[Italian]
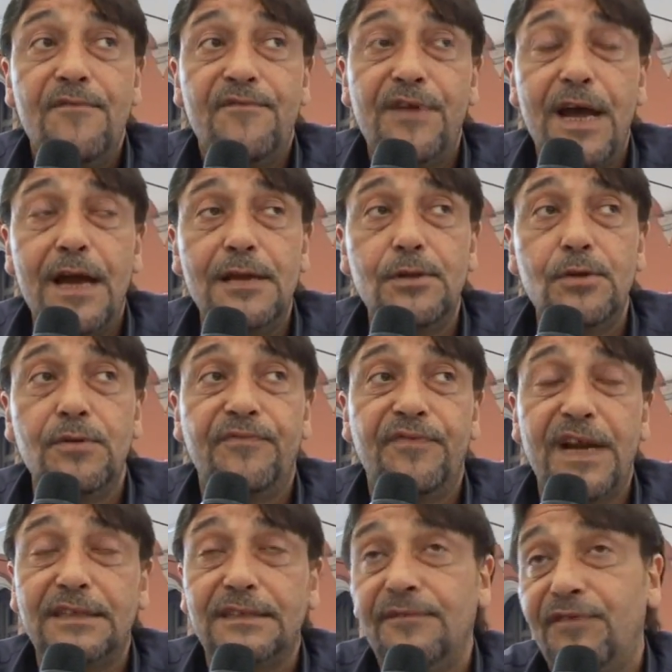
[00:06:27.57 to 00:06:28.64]
Fra, gli,
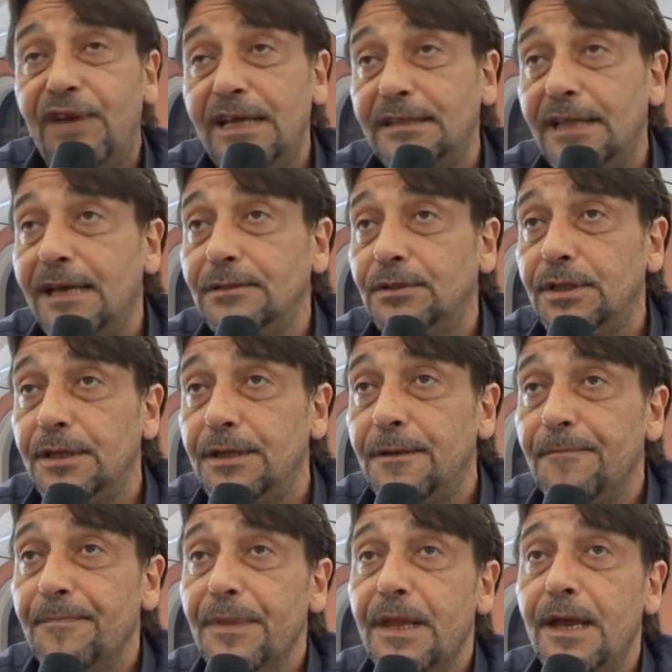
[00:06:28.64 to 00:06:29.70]
fra, fra i
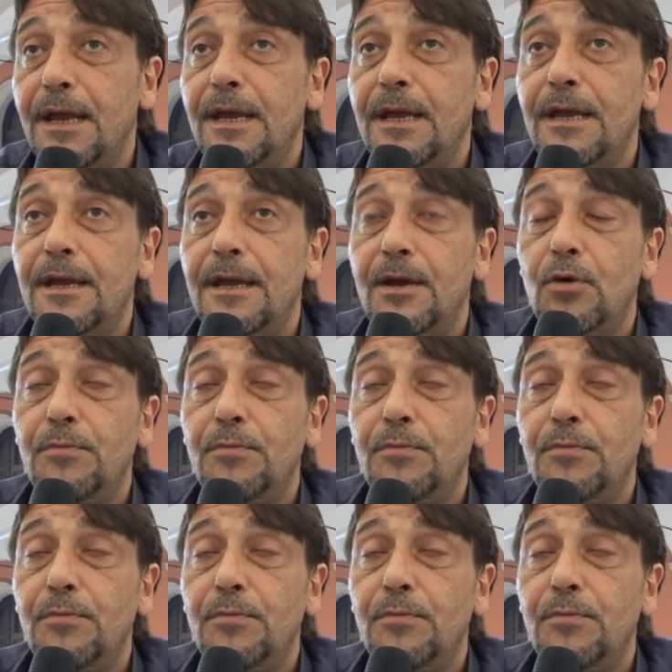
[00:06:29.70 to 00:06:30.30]
tanti eh,